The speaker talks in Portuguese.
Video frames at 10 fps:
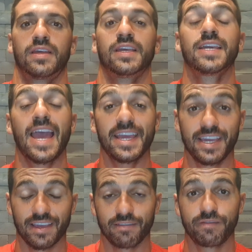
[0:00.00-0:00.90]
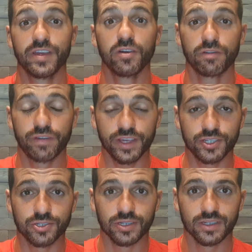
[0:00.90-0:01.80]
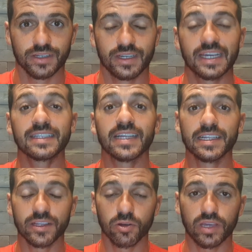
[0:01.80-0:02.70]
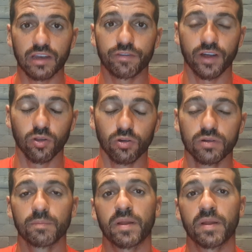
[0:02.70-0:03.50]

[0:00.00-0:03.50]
E aí, viu o vídeo? Entendeu o que ele falou?